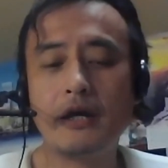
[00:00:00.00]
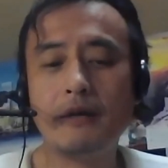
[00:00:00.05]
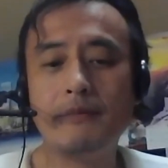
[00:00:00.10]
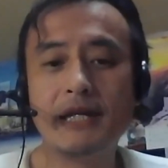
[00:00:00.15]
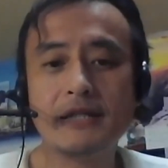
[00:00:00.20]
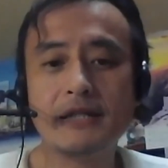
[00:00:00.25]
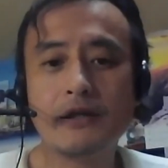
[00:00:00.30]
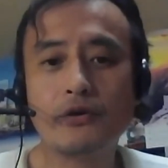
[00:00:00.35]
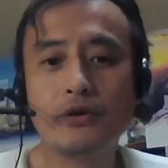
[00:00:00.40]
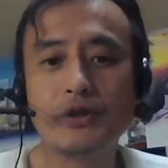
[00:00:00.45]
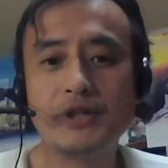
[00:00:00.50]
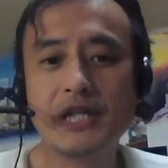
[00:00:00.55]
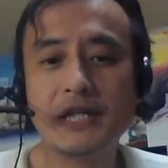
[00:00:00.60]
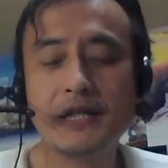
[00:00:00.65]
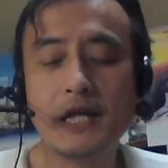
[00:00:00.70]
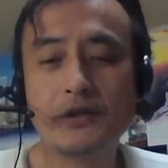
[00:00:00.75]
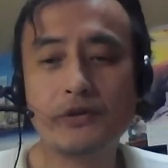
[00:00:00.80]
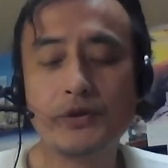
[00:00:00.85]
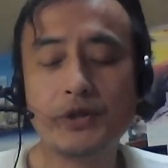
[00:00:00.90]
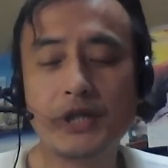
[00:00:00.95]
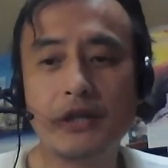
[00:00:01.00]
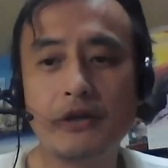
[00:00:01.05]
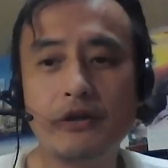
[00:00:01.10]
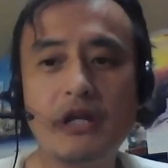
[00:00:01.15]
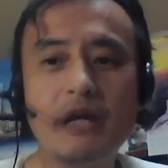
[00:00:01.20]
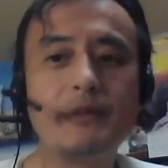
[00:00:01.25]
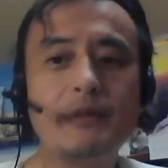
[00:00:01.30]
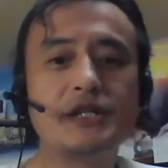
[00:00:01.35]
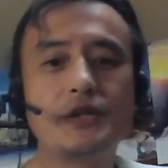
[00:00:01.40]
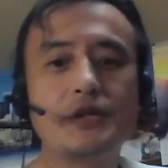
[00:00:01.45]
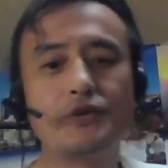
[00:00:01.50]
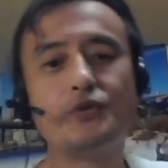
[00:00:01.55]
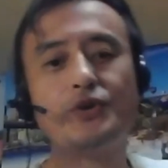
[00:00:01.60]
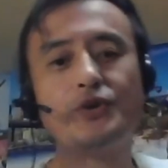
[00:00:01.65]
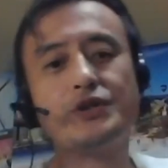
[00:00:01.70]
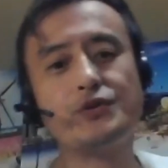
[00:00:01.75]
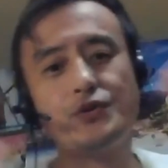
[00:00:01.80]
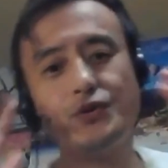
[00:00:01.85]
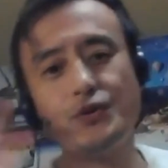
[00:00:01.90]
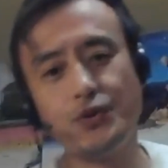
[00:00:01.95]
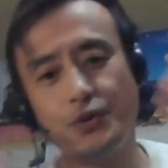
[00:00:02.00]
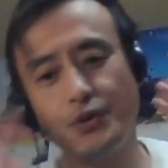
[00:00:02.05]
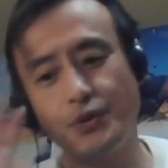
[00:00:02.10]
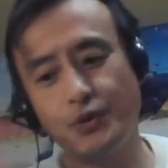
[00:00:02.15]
えー、皆さん、こんにちは。サンチャンネルの牧田さんです。